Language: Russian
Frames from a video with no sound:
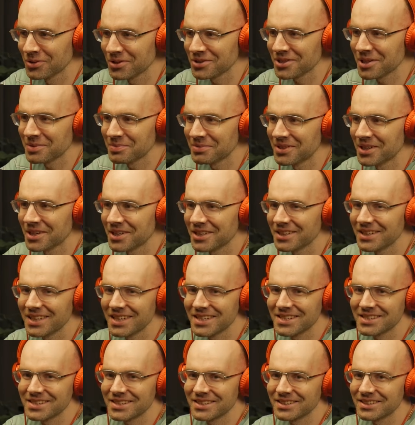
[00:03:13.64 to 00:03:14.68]
на самом деле, да,
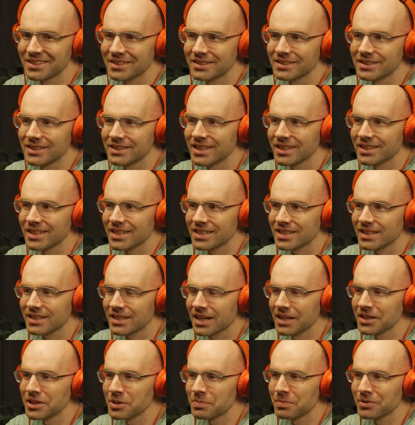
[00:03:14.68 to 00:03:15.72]
есть э, некоторые
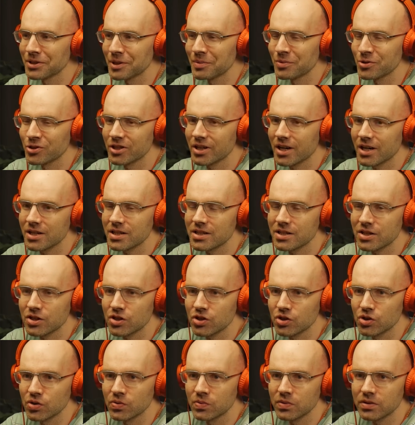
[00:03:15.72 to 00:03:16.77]
затраты, потому что кажется,
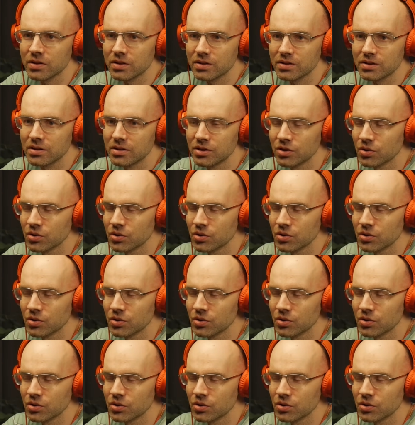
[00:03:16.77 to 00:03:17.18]
что вот э,